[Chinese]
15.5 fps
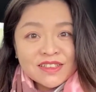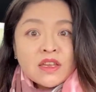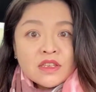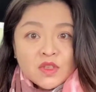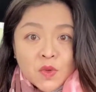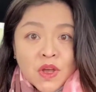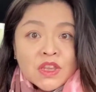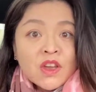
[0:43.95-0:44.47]

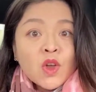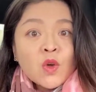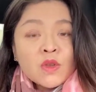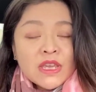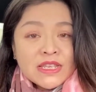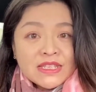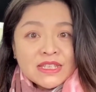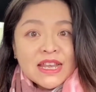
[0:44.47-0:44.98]
希望能够
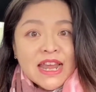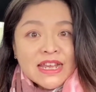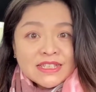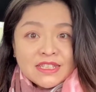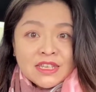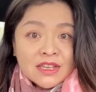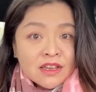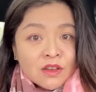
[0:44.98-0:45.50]
以此来
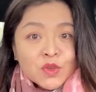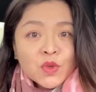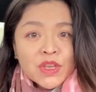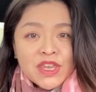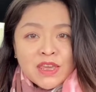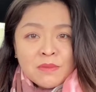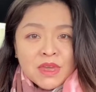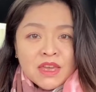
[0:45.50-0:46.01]
吸引更多的
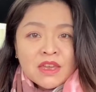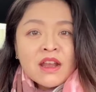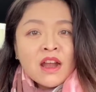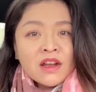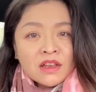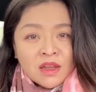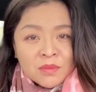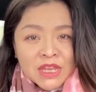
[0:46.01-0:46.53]
移民，
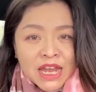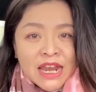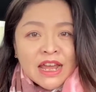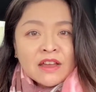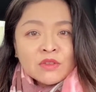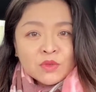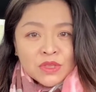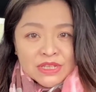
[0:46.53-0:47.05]
让他们带来
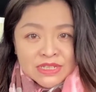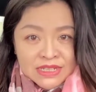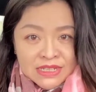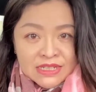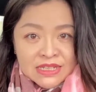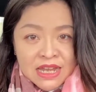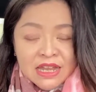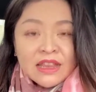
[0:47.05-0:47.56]
更多的
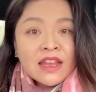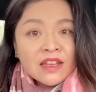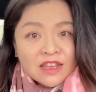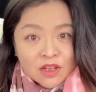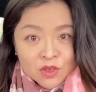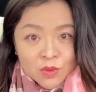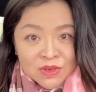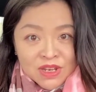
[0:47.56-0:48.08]
金钱、
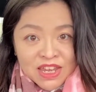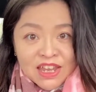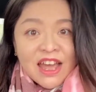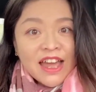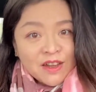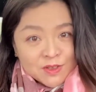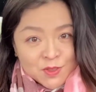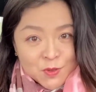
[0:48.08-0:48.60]
劳动力
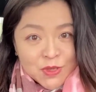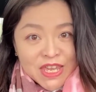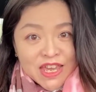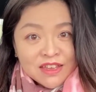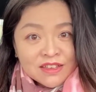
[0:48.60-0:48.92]
还有就业。